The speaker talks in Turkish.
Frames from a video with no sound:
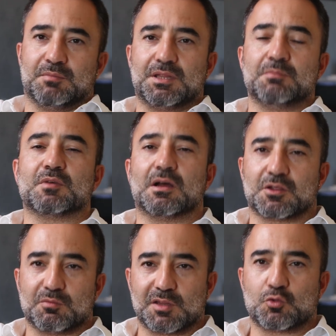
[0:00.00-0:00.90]
bizim
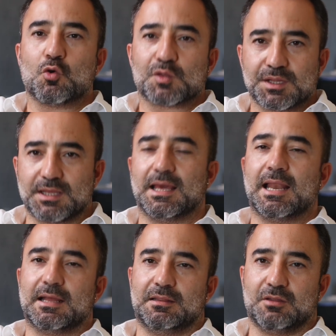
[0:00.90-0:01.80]
karşımıza çok sık
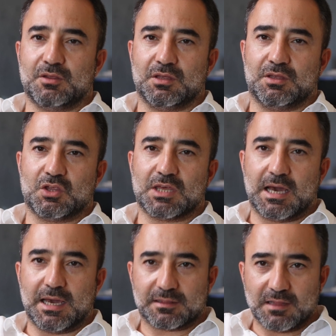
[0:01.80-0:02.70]
gelen e,
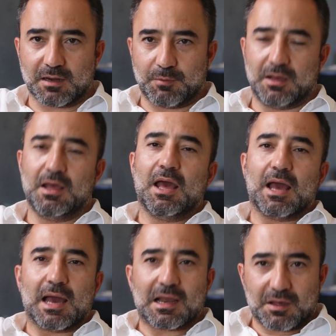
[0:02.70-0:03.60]
şikayetler ama
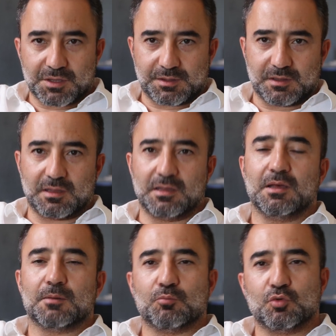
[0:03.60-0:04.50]
her hastada
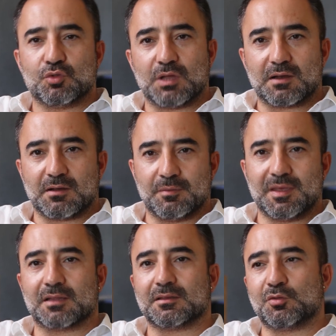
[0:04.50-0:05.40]
bunlar
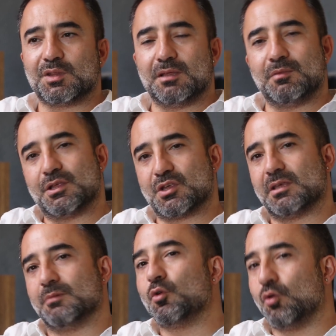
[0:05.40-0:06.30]
ameliyatla
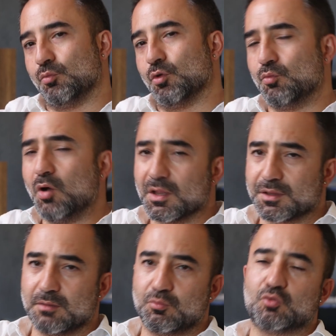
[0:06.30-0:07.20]
düzeyebilecek gibi olmuyor. Bu
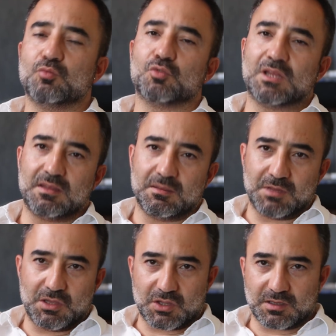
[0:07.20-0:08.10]
hasta bütün bu dediğim
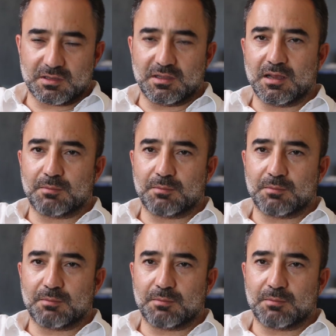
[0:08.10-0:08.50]
değişiklikleri